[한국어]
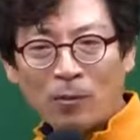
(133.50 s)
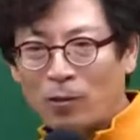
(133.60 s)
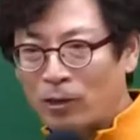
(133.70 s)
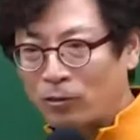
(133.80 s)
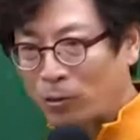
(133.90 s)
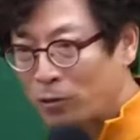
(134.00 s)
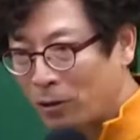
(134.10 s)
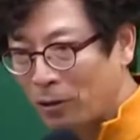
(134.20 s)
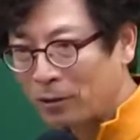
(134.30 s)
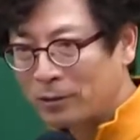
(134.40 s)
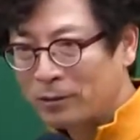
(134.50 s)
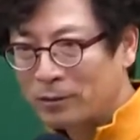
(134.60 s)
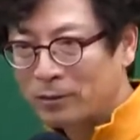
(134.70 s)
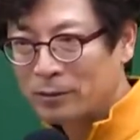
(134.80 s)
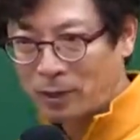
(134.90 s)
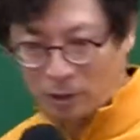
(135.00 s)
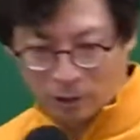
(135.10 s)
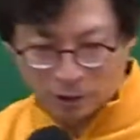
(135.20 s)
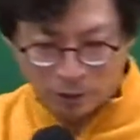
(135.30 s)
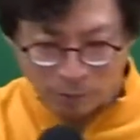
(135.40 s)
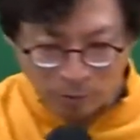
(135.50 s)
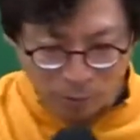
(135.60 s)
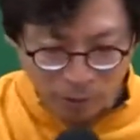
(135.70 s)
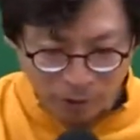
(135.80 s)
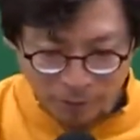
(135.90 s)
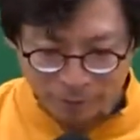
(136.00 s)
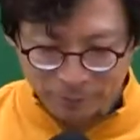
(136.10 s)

회복할 수는 없어요. 자, 일단 개념 봐봅시다.